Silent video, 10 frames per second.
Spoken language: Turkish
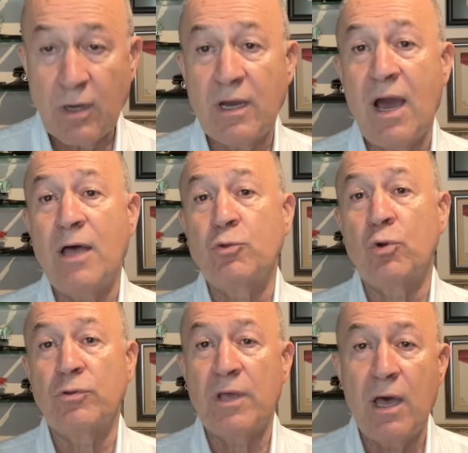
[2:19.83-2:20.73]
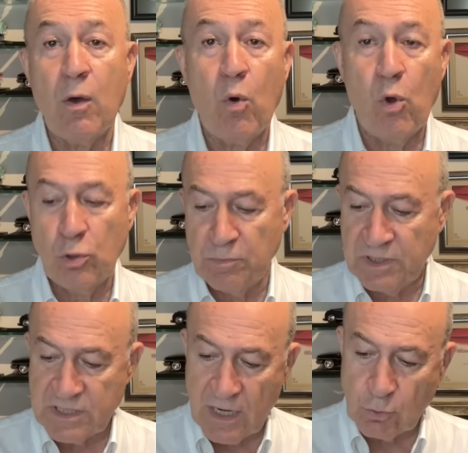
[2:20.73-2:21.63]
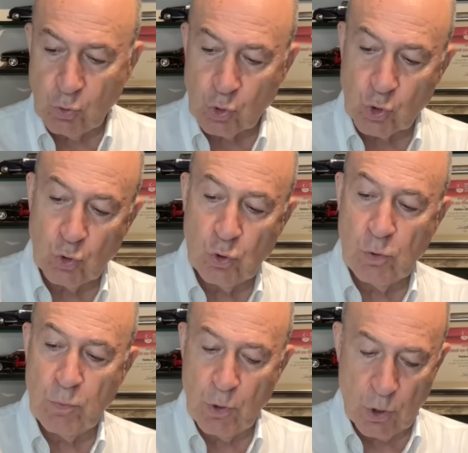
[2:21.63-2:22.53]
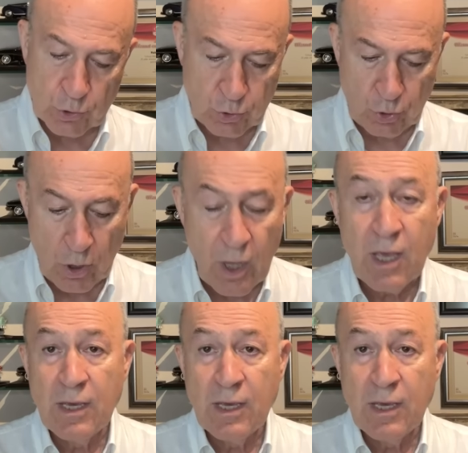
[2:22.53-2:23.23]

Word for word: Kadroda olmayacak, düşünülmüyor diyor.